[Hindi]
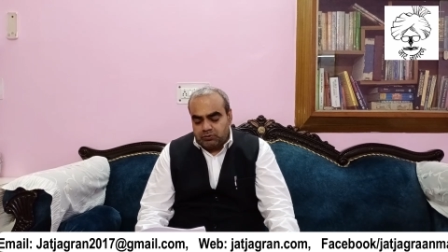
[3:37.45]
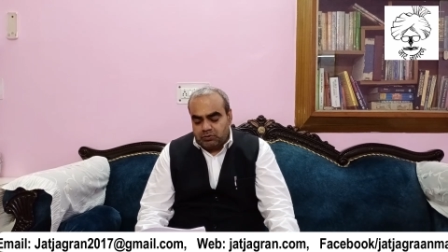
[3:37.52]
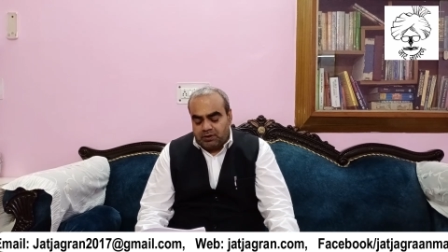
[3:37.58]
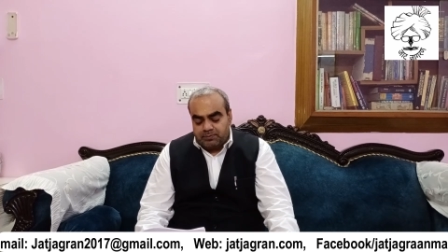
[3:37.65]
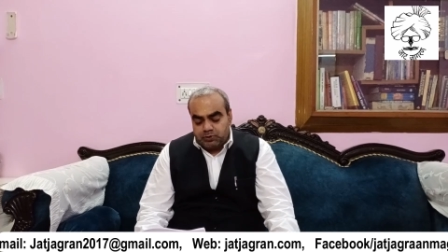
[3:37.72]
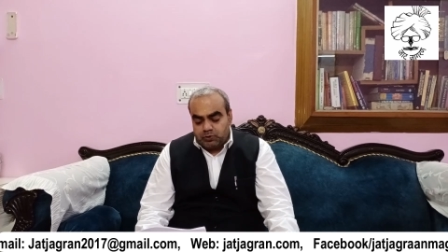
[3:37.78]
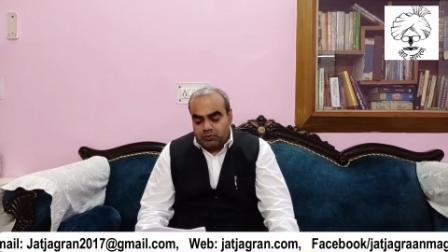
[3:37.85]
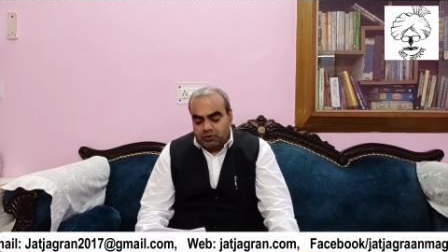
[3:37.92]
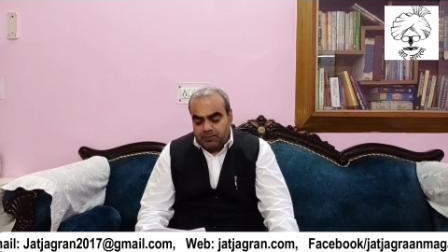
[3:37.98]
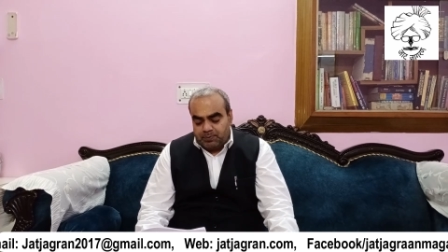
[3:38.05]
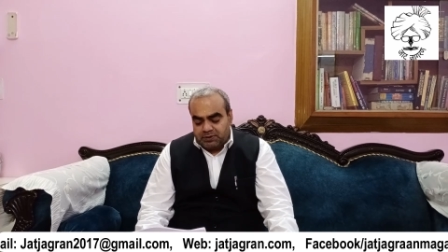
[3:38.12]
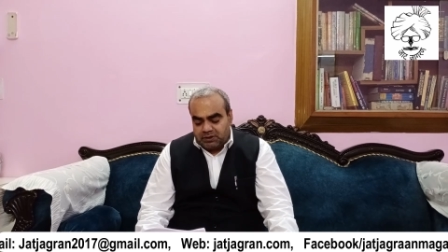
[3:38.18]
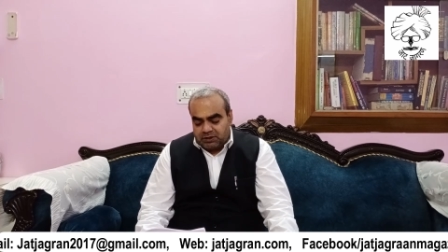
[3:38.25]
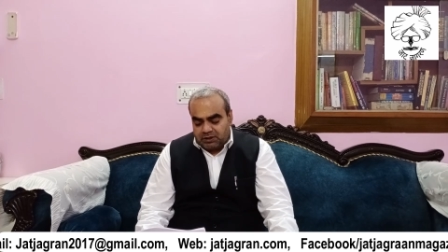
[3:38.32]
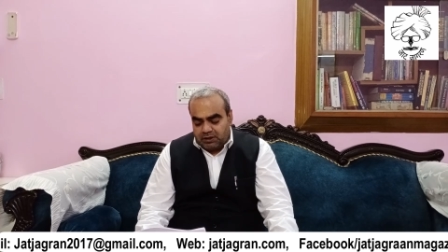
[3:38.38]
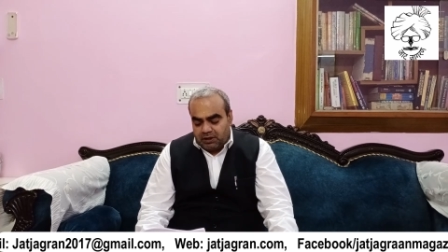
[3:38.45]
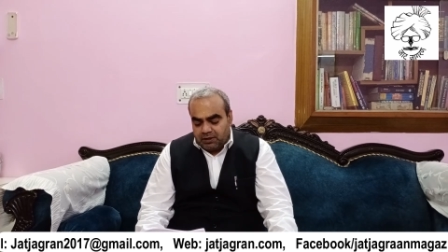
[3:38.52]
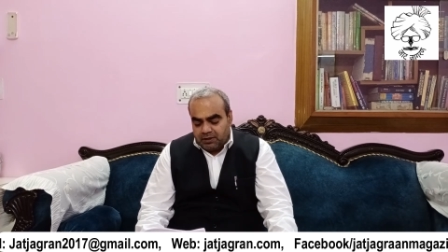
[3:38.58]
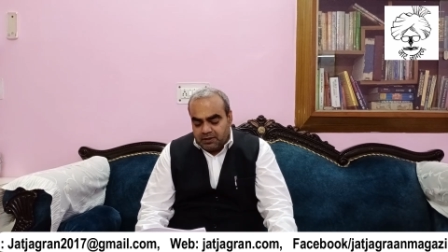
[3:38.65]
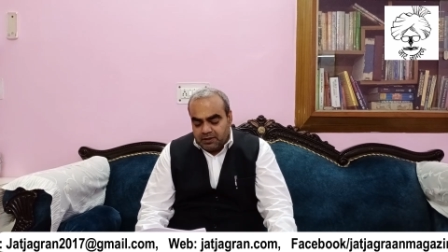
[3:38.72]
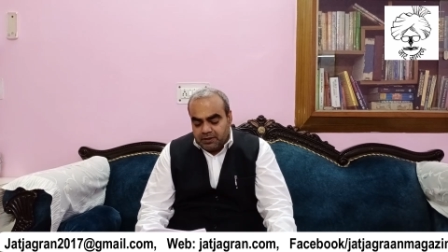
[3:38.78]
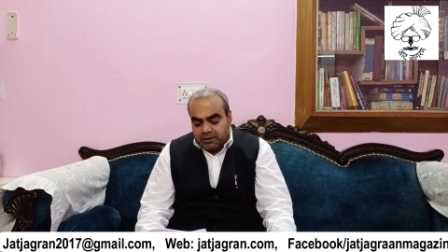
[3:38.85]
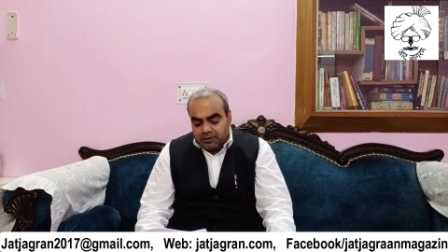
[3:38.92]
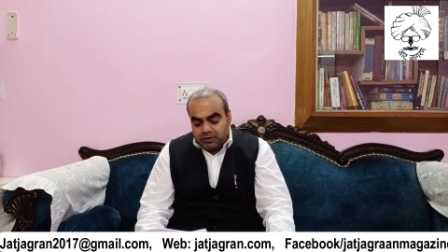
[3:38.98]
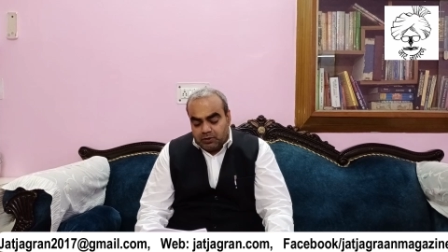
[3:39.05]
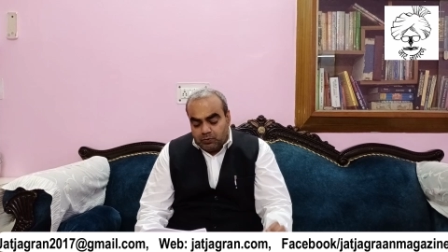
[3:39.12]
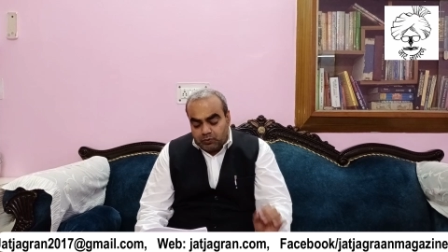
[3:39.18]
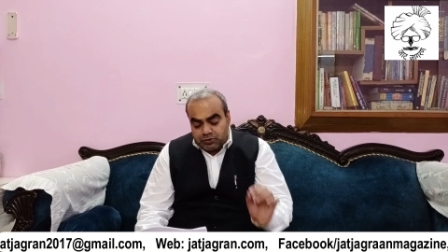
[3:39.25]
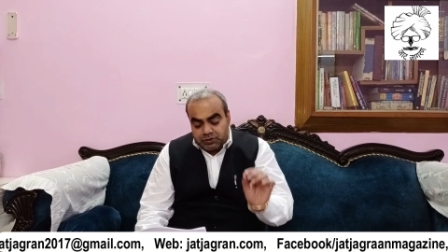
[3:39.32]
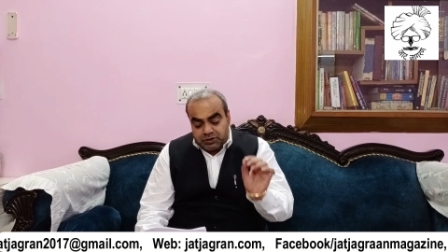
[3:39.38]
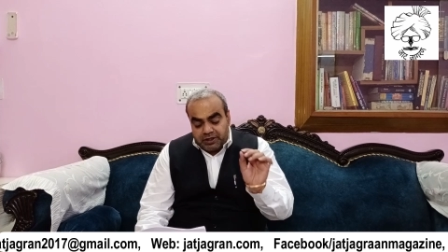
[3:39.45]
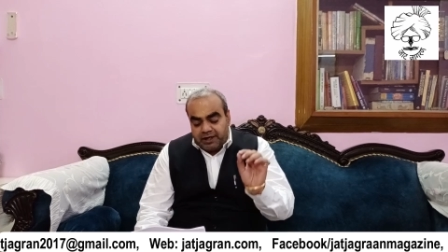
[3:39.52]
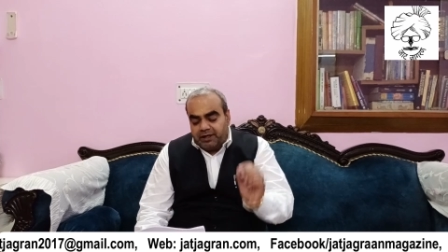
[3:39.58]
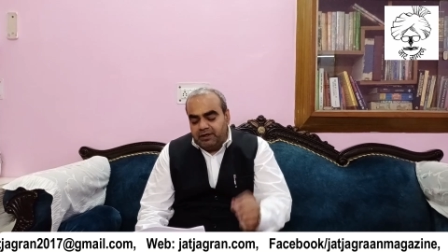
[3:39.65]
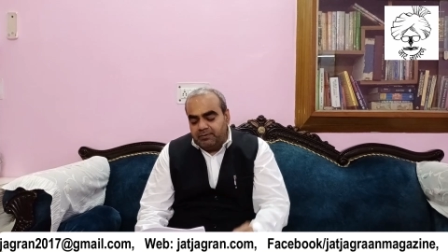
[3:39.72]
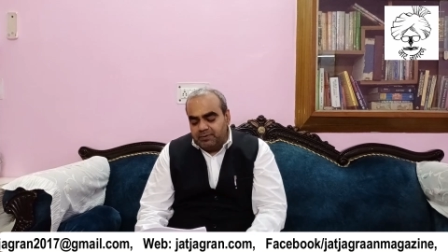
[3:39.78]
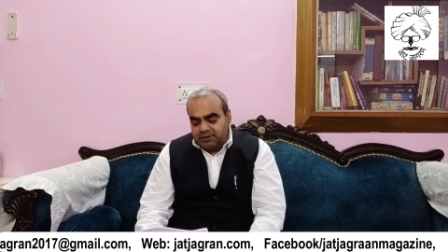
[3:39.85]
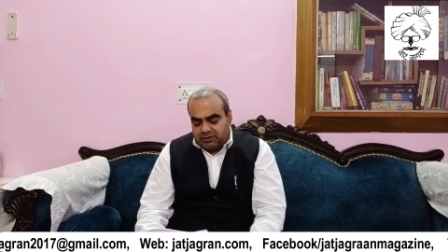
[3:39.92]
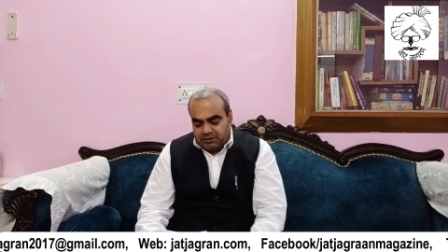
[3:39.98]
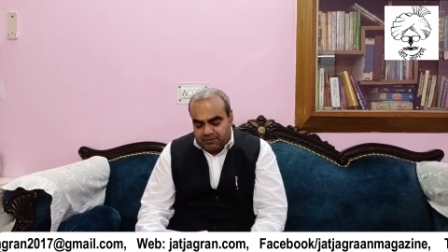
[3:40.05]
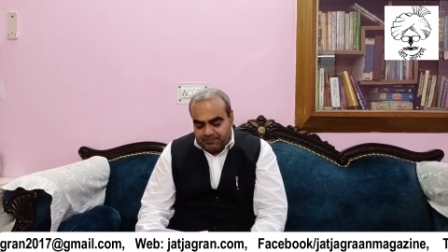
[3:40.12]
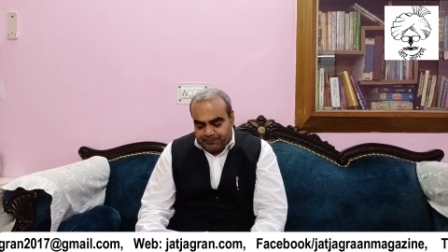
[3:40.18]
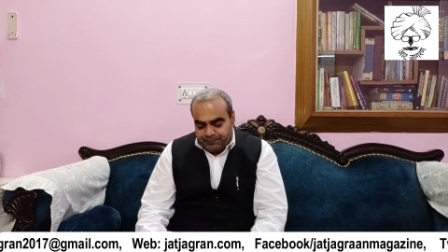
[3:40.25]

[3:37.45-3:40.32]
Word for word: राम जी को नहीं पता था कि वो सीआईडी में थे